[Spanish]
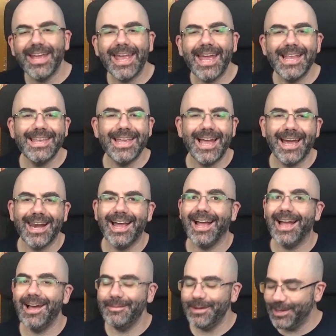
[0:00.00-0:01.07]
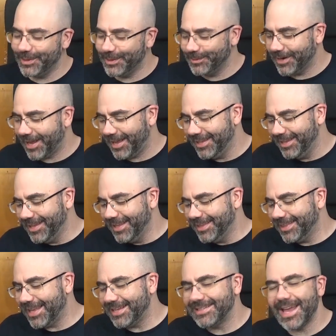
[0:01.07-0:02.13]
pequeña gran aventura
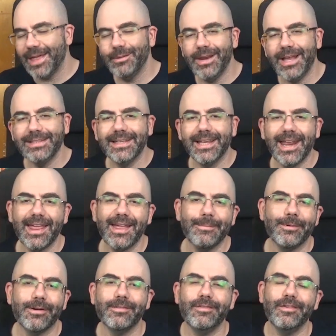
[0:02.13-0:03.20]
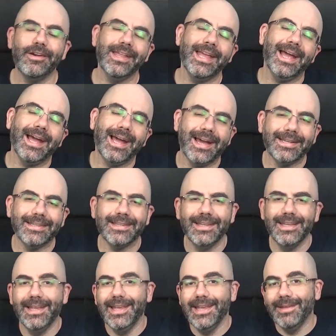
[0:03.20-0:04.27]
de Shadowlands creada por Florian Hart
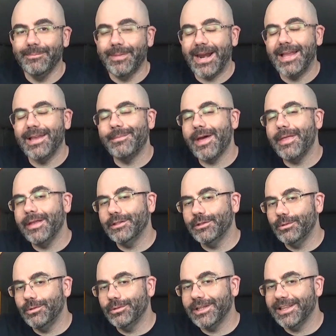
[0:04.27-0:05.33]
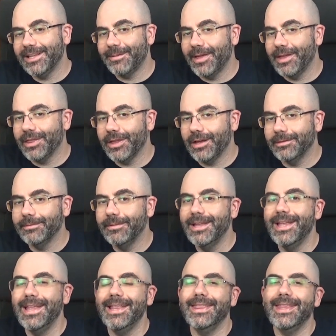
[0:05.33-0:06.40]
para la llamada de Chulu séptima edición,
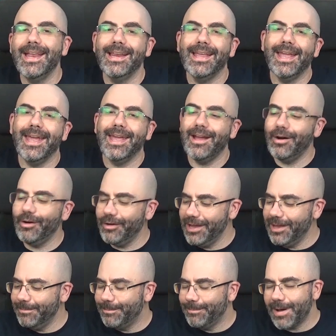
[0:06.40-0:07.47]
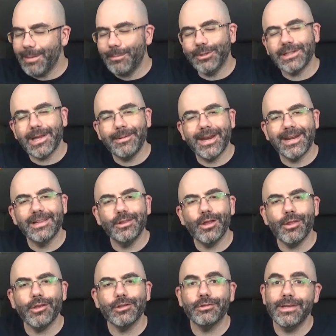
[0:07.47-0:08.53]
del que hoy vamos a ver
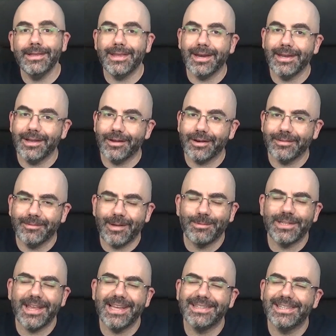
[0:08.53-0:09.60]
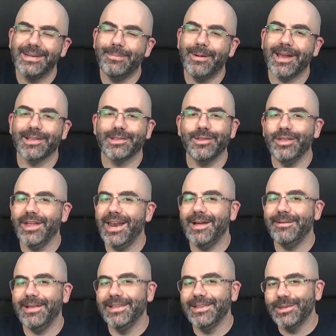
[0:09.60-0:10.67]
todo su interior, vamos a destripar toda la
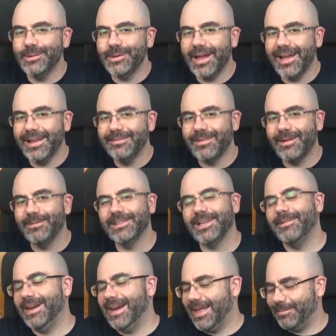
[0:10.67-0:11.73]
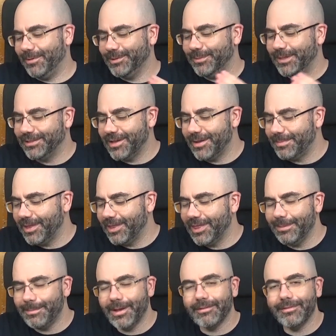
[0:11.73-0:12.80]
aventura, vamos a verla por supuesto de
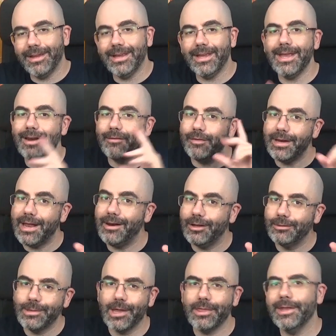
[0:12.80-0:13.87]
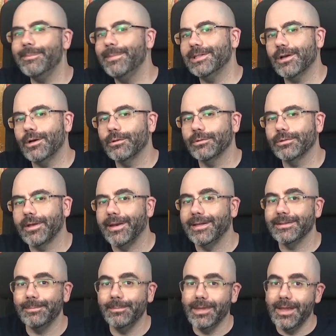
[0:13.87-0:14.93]
principio a fin y al final os voy a decir mis
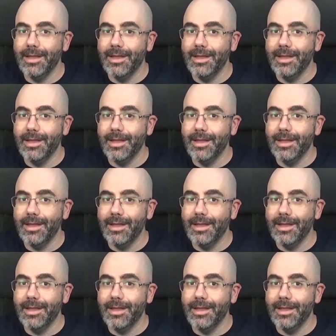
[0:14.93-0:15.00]
conclusiones.